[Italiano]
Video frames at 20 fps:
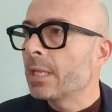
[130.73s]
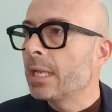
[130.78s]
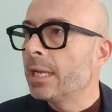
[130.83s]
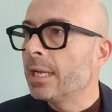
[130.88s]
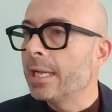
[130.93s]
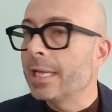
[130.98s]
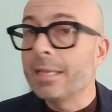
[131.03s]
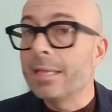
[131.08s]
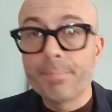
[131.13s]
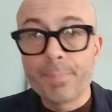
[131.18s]

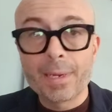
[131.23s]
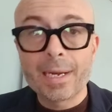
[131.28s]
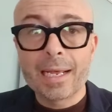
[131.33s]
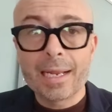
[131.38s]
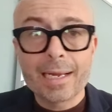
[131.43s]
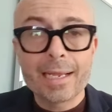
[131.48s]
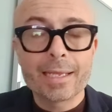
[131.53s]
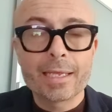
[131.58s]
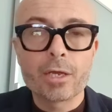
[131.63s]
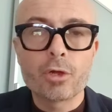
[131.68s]
eh,
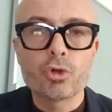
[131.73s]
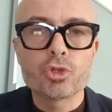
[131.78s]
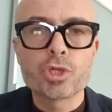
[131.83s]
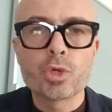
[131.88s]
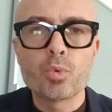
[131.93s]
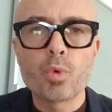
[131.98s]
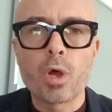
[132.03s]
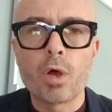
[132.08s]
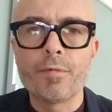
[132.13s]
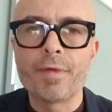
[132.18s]
imparare anche cose
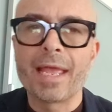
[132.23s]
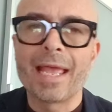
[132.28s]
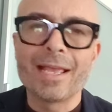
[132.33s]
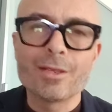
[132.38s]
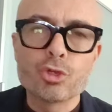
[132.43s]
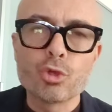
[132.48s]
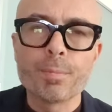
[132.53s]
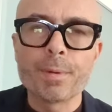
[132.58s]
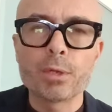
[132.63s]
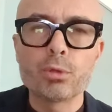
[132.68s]
nuove
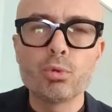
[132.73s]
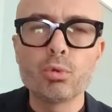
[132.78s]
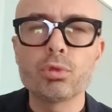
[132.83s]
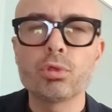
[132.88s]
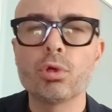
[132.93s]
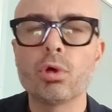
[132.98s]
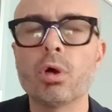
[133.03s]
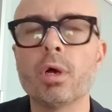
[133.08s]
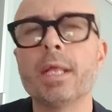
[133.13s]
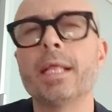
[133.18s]
e
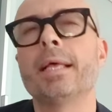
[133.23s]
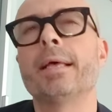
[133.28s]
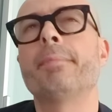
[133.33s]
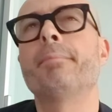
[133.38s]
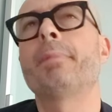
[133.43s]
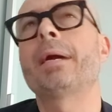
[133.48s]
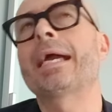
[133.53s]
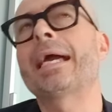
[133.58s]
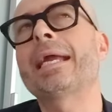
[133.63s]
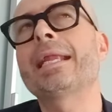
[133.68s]
soprattutto
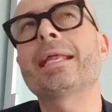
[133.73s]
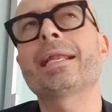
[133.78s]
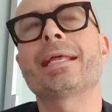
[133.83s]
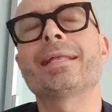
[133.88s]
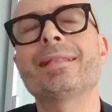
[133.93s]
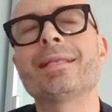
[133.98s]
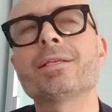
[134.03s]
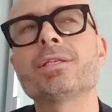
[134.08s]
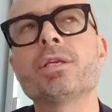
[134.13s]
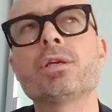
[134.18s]
magari
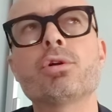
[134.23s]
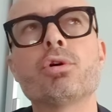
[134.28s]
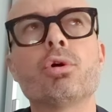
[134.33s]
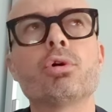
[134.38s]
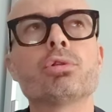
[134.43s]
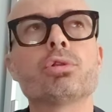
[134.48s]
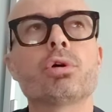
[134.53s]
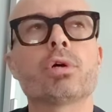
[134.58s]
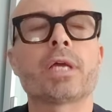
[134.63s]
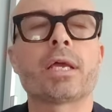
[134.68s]
rendersi
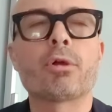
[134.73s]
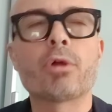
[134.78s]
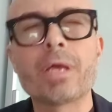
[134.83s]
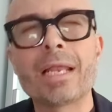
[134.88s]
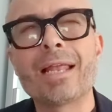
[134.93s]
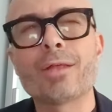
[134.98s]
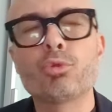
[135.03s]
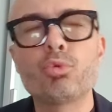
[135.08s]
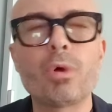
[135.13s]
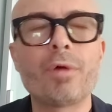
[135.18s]
conto che
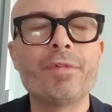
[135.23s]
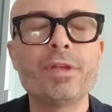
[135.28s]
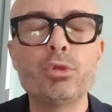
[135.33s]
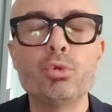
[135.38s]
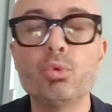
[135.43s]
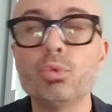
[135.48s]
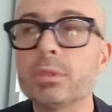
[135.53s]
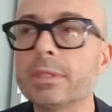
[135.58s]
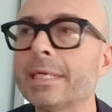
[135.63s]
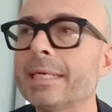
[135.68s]
quella tua
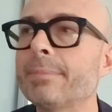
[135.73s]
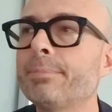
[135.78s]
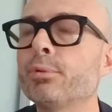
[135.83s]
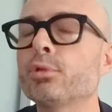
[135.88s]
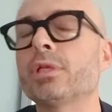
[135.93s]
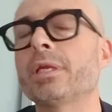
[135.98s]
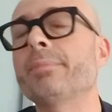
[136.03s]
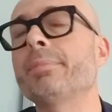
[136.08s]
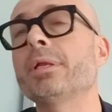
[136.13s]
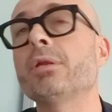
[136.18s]
veduta
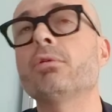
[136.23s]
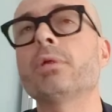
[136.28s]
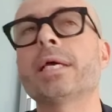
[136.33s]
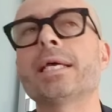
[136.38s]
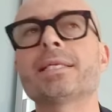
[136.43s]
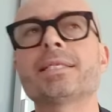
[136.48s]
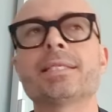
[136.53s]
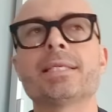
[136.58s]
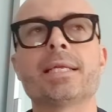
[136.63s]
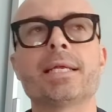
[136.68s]
potrebbe non
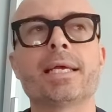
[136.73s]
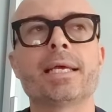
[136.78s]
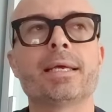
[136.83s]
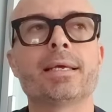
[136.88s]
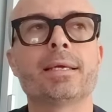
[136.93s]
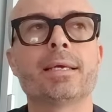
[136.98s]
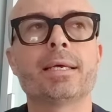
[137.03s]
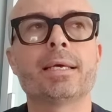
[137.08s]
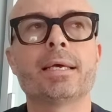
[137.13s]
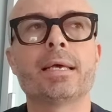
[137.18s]

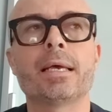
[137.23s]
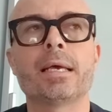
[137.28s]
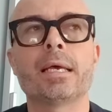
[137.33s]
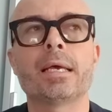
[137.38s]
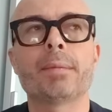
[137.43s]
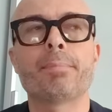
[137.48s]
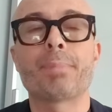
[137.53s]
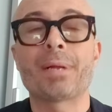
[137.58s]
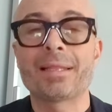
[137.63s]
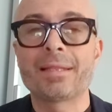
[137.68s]
essere
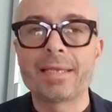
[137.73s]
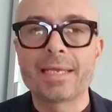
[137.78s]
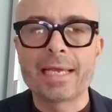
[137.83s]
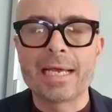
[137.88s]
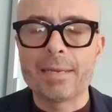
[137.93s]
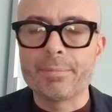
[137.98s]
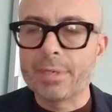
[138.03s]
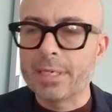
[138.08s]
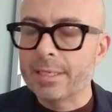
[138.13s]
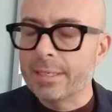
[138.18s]
eh,
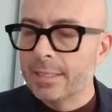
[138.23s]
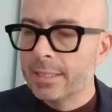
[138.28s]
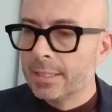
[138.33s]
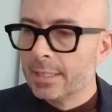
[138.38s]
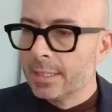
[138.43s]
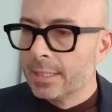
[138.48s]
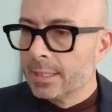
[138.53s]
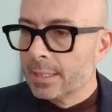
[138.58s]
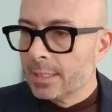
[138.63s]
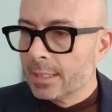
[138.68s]
praticabile
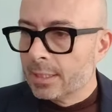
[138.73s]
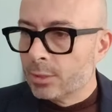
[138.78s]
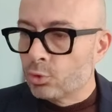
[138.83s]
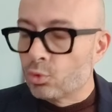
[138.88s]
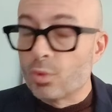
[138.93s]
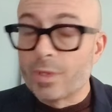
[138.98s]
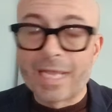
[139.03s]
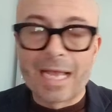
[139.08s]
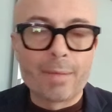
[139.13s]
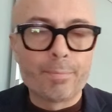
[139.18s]

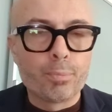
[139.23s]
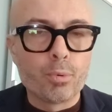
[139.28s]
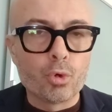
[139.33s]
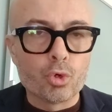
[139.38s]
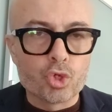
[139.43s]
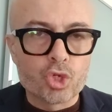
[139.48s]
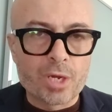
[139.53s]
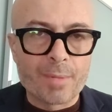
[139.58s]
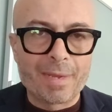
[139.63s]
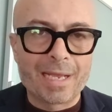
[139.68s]
sul
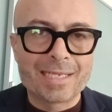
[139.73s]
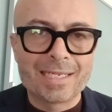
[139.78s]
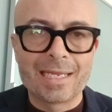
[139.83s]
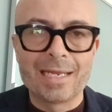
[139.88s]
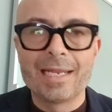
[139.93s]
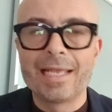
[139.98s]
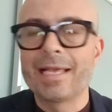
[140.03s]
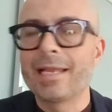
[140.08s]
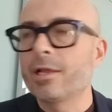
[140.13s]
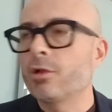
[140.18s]
campo c'è Max
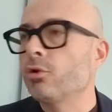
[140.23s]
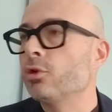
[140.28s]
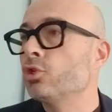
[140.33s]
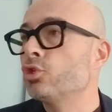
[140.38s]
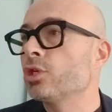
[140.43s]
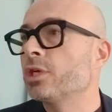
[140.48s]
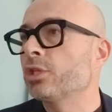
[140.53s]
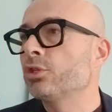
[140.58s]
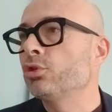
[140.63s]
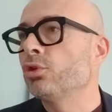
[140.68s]
Allegri con i
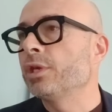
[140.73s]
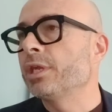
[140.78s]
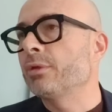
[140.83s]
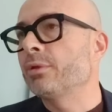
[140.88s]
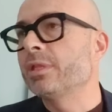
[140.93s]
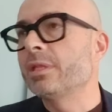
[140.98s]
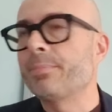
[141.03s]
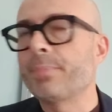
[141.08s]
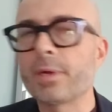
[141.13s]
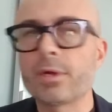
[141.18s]
giocatori,
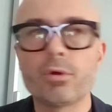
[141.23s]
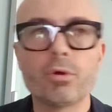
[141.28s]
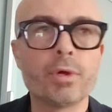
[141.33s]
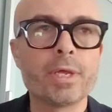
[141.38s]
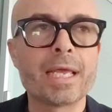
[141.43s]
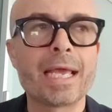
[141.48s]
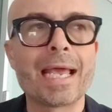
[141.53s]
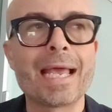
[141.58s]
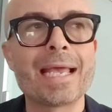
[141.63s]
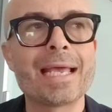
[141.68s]
quindi per
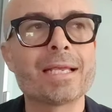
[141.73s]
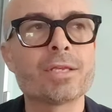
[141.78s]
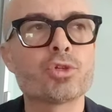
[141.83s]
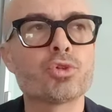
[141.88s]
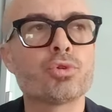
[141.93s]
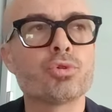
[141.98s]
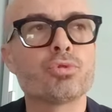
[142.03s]
noi è